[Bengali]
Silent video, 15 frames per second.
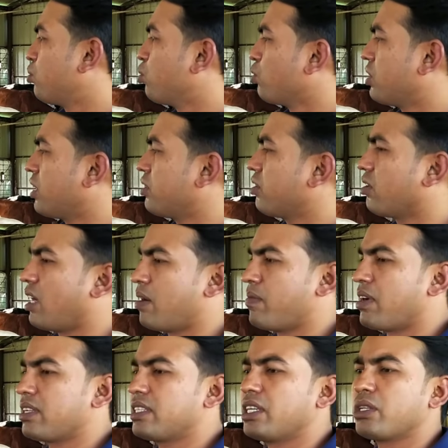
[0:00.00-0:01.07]
দুধের জন্য
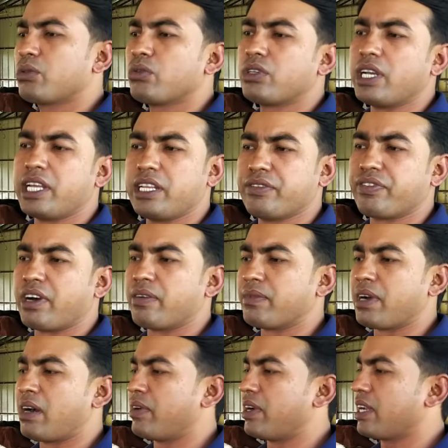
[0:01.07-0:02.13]
আমার যেহেতু ডেইরি ফার্ম
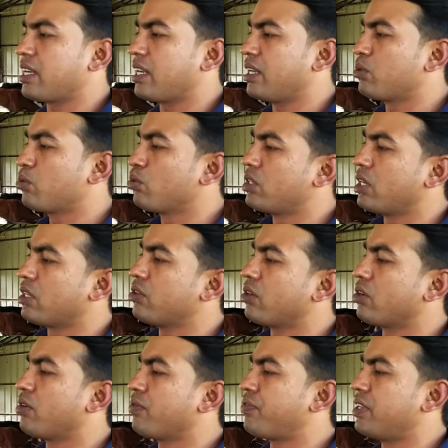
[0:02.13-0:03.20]
আমার এখানে দুধের
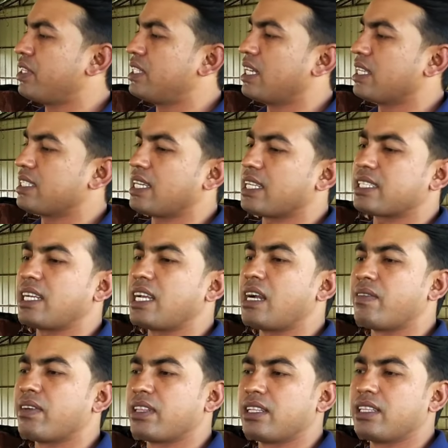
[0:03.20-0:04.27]
জন্য ফ্রিজিয়ান চাই
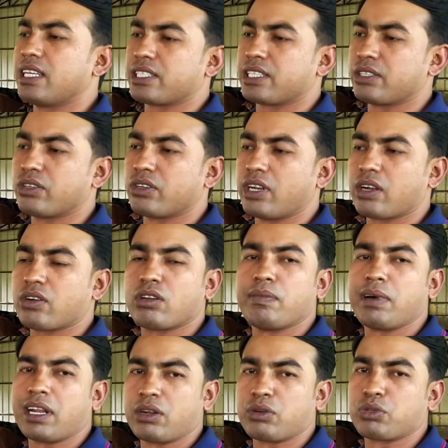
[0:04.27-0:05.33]
আমাদের দেশের জন্য এখন
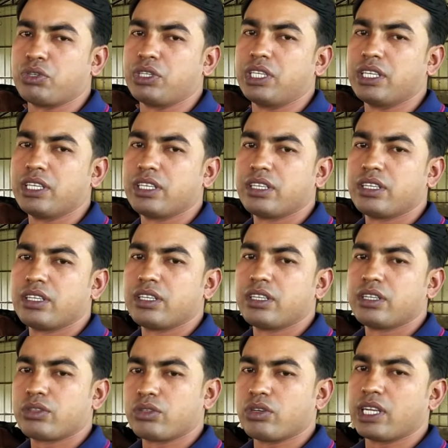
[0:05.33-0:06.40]
মানানসই
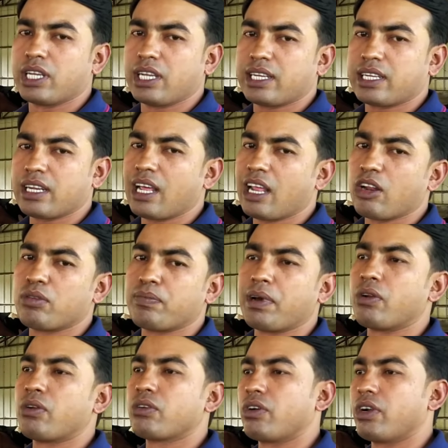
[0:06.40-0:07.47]
তো এটা লালন
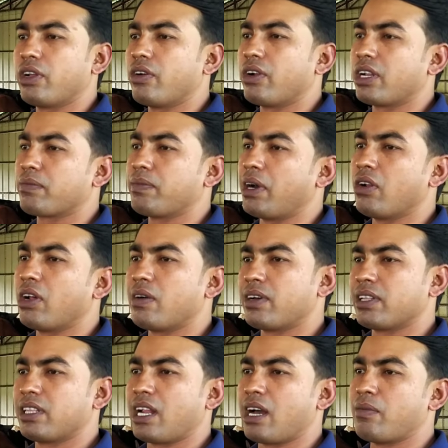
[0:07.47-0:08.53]
পালন করে অনেক ভালো
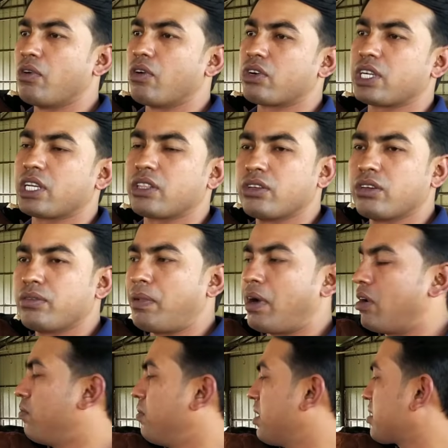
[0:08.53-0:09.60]
আমাদের আবহাওয়ার সাথে
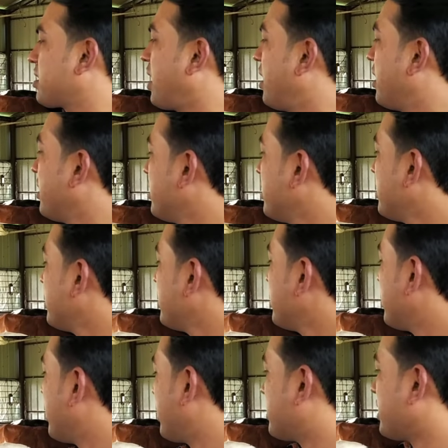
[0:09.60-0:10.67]
ভালো ম্যাচ খায়
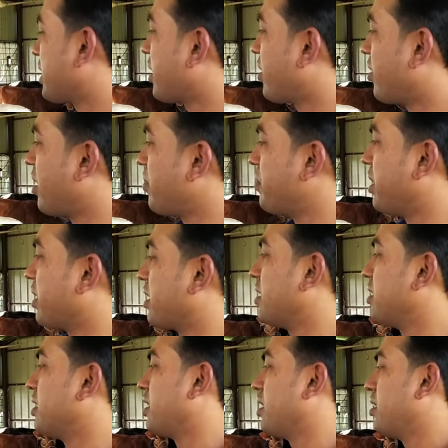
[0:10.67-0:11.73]
হ্যাঁ, যে কারণে আমি
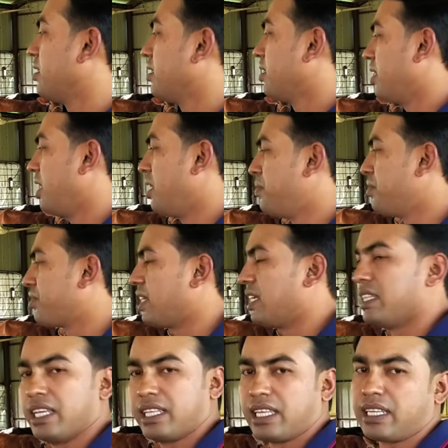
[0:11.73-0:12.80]
এই বীজটাই
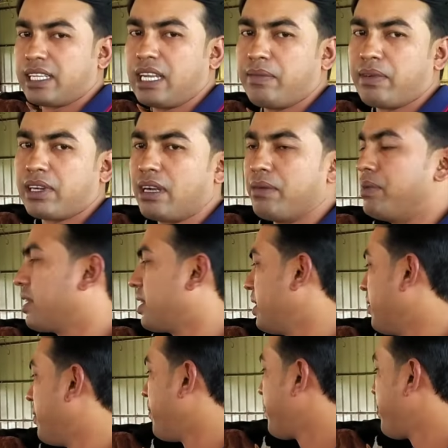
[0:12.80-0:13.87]
দিয়ে থাকি আমার গাভীকে